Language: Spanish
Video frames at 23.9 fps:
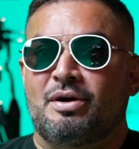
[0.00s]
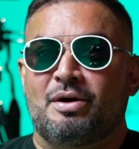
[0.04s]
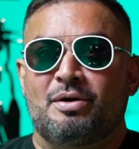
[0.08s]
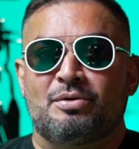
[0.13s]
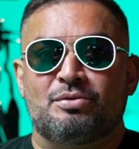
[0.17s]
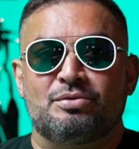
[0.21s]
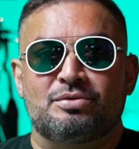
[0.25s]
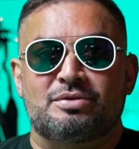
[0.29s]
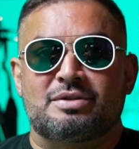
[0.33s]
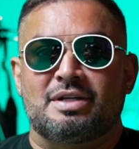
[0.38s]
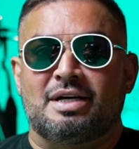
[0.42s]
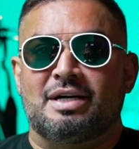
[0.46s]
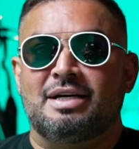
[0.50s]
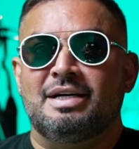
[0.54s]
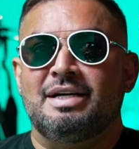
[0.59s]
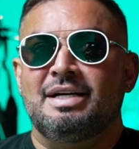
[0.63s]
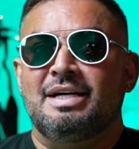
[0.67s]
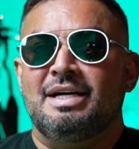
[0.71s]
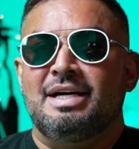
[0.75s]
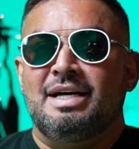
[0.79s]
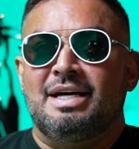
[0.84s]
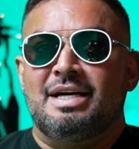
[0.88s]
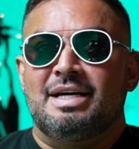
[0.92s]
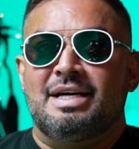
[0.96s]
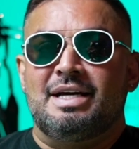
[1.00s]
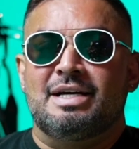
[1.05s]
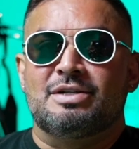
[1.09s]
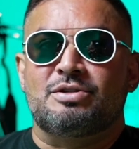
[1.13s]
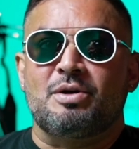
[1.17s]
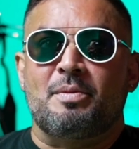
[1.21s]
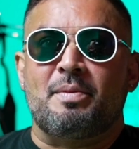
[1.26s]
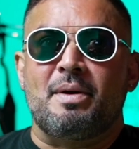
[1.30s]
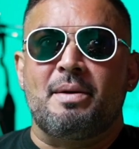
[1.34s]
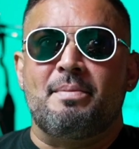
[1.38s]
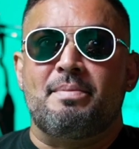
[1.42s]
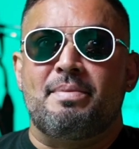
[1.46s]
no le gusta. Y
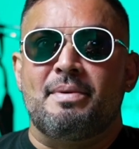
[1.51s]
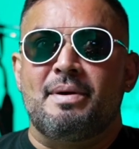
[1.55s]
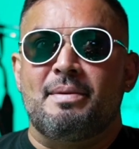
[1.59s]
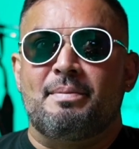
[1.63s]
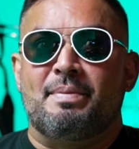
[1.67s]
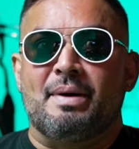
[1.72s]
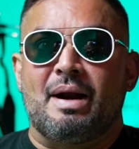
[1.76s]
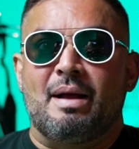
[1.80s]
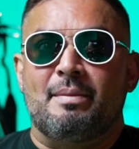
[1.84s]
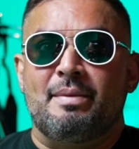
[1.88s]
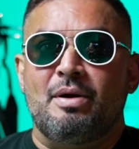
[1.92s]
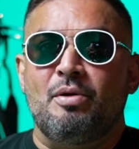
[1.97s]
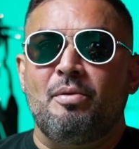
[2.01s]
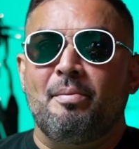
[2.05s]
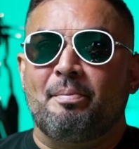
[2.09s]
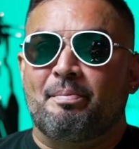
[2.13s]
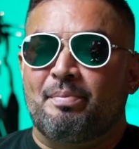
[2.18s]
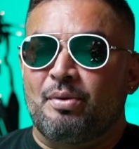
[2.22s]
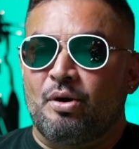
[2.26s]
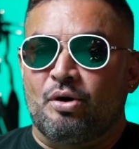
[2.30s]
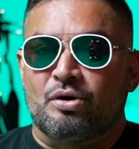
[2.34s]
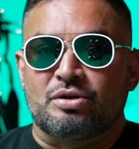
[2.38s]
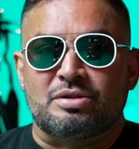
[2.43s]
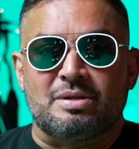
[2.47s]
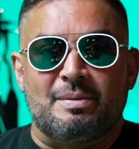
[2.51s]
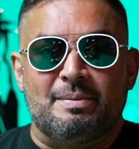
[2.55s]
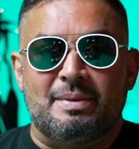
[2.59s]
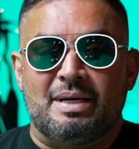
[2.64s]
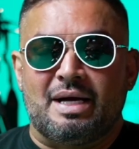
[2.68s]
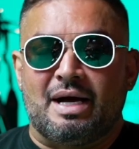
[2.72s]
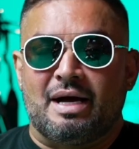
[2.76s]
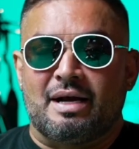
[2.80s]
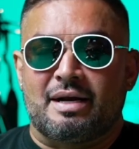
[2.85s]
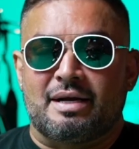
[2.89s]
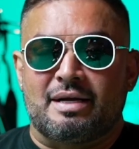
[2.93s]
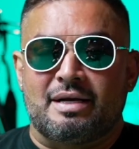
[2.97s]
eso pues, para mí es un plus en mi
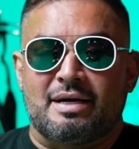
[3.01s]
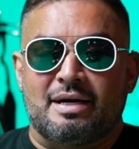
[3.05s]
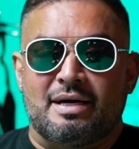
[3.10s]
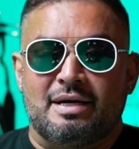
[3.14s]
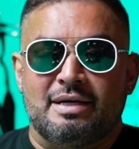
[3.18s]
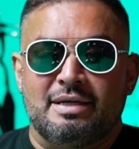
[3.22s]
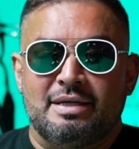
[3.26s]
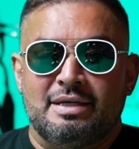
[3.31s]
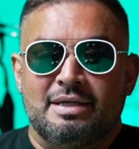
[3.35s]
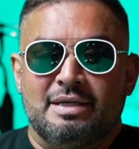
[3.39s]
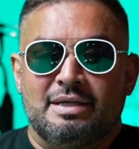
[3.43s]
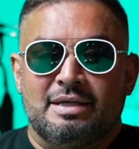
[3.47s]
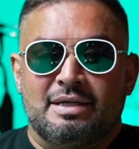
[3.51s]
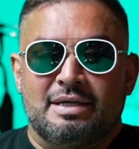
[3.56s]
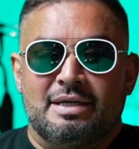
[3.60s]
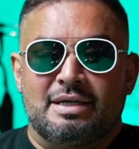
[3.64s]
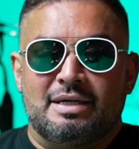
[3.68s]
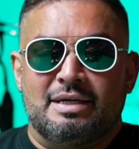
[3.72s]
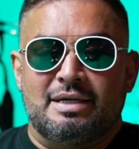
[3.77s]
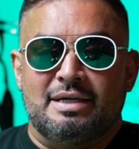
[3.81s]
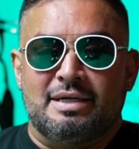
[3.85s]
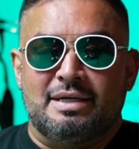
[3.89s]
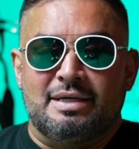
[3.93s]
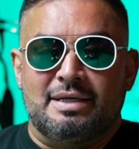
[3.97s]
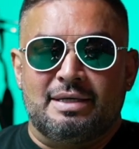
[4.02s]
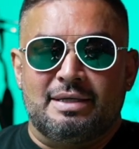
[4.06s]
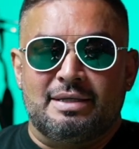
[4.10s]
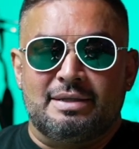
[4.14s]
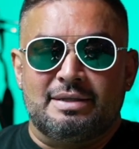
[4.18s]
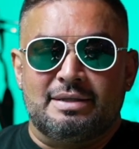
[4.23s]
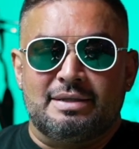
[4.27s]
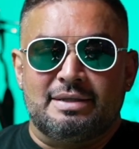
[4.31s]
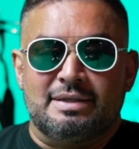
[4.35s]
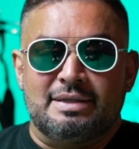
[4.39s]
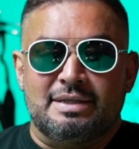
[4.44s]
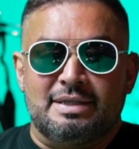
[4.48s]
carrera
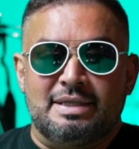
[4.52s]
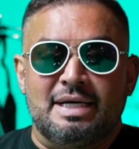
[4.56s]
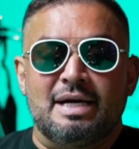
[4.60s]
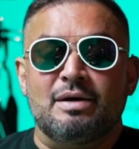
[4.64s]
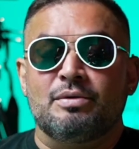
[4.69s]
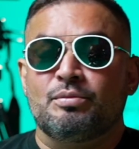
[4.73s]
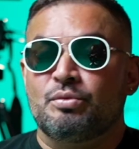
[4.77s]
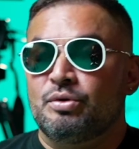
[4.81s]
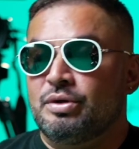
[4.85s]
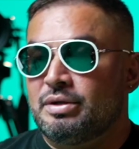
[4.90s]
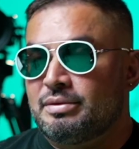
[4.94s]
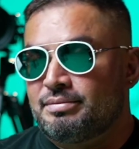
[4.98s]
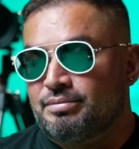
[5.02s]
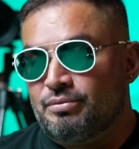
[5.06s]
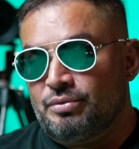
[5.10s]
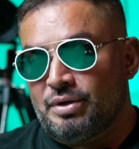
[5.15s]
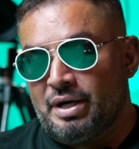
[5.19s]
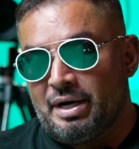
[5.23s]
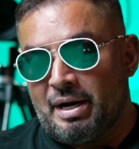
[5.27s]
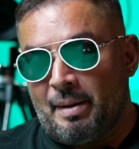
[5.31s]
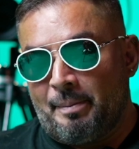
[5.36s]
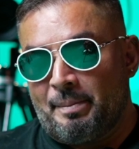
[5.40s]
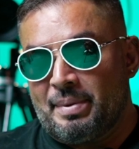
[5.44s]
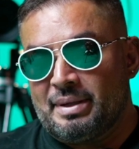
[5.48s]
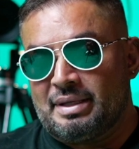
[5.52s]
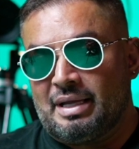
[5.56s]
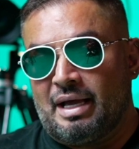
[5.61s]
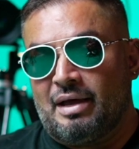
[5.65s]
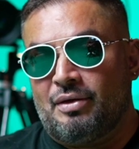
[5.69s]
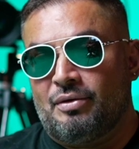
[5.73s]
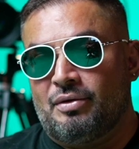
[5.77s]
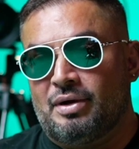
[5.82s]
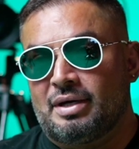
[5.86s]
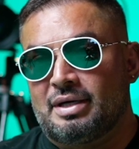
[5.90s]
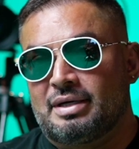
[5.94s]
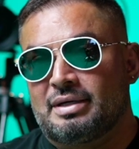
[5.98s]
y es muy, muy
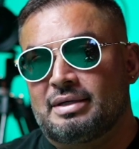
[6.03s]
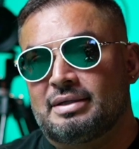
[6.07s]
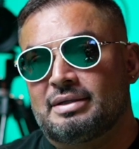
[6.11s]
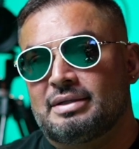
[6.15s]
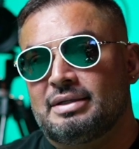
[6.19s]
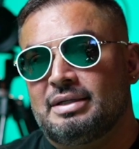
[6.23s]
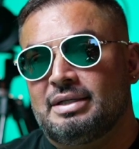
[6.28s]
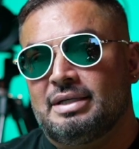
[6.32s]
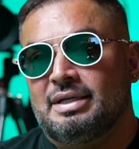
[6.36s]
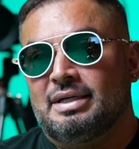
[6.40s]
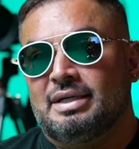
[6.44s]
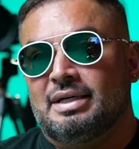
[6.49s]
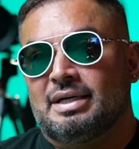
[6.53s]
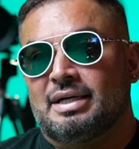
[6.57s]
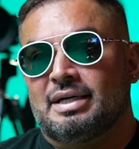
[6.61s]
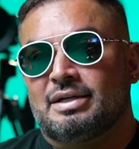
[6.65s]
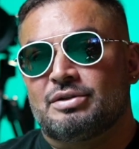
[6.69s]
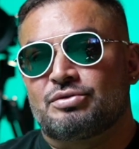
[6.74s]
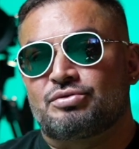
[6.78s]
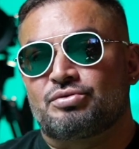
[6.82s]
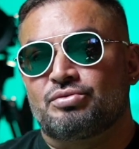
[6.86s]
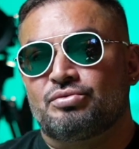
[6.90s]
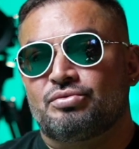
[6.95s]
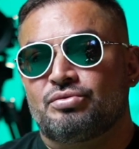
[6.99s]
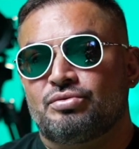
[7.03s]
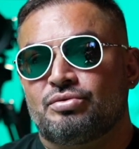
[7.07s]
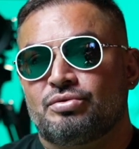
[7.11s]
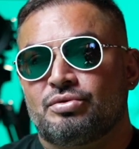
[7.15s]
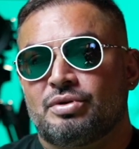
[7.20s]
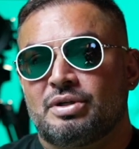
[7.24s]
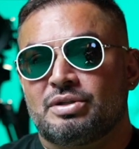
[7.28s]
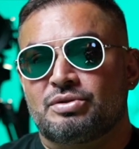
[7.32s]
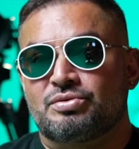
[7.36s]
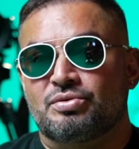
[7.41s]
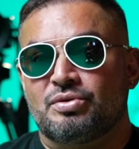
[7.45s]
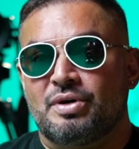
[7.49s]
respetado en, en
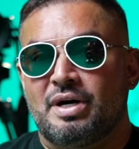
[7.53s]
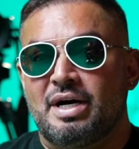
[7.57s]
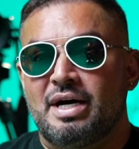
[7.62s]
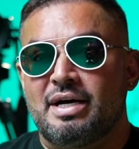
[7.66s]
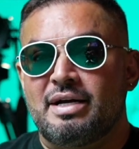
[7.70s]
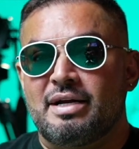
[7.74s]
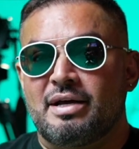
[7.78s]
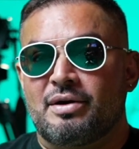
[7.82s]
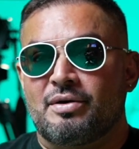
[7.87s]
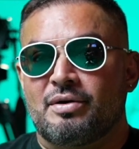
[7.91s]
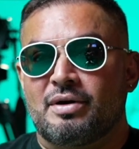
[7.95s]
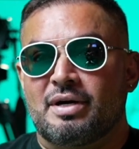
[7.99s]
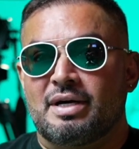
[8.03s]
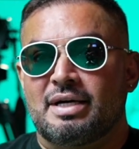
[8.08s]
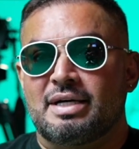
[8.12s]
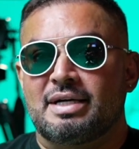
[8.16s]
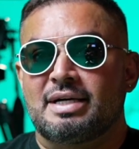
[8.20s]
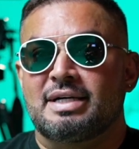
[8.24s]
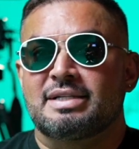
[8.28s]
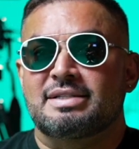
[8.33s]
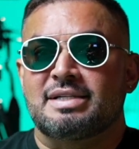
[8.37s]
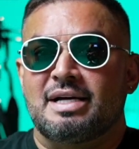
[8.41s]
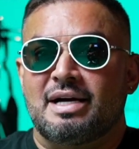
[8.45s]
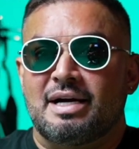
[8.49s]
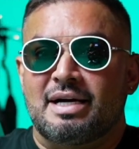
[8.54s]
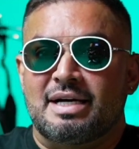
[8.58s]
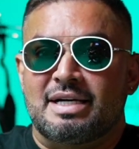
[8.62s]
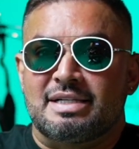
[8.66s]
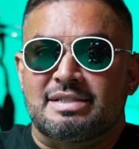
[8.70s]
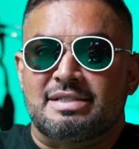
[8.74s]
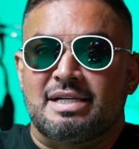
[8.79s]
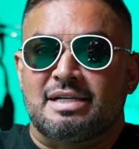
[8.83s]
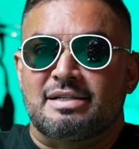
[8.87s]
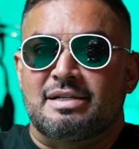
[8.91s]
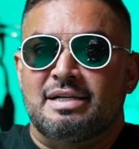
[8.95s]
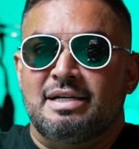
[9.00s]
su, en su género, en esa, en
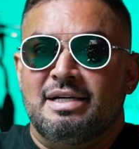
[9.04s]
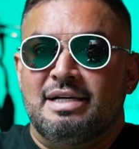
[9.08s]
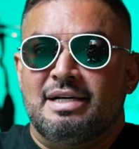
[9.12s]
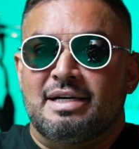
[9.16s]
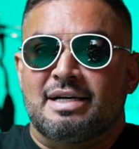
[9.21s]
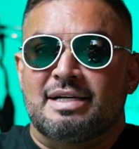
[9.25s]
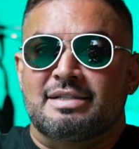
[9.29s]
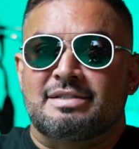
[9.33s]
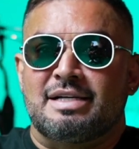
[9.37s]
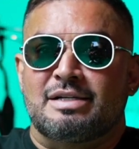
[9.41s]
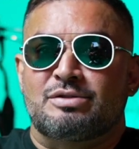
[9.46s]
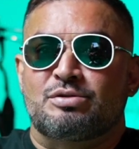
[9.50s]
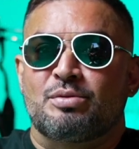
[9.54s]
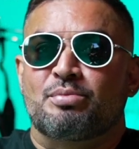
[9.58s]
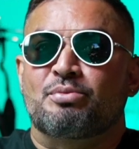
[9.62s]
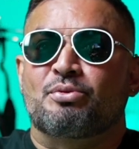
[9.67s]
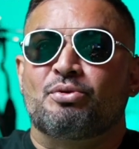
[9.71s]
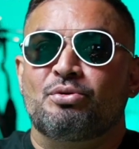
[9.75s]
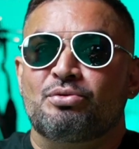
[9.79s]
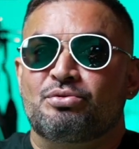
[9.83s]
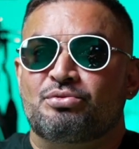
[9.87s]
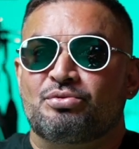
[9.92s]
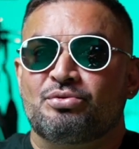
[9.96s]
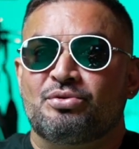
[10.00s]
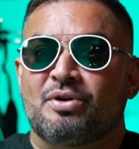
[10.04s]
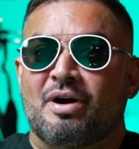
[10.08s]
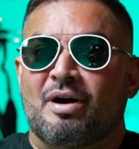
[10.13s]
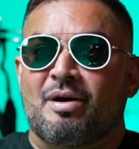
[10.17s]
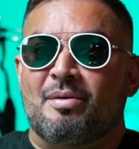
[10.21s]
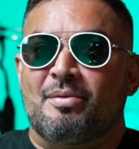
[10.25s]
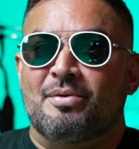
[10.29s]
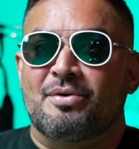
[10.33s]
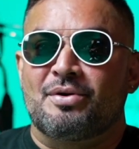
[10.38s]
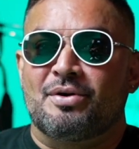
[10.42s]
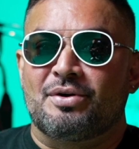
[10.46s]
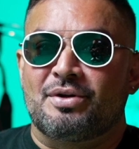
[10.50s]
esa, en esa subcultura,
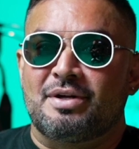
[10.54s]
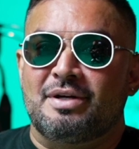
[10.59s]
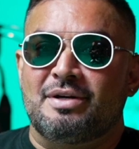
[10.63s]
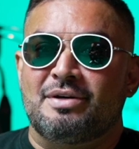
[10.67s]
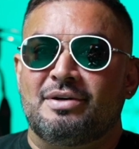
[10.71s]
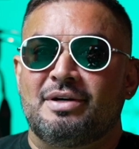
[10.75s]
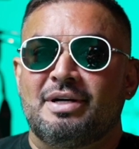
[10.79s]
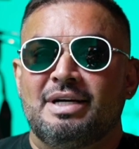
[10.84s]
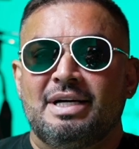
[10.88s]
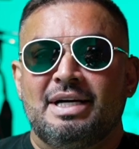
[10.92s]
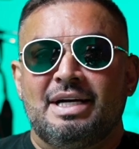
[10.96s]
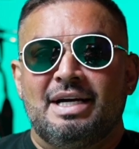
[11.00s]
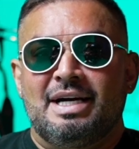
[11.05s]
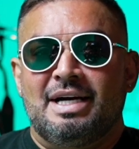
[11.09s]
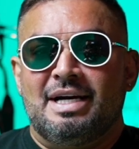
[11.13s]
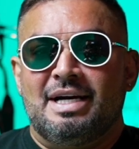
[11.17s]
como yo digo. y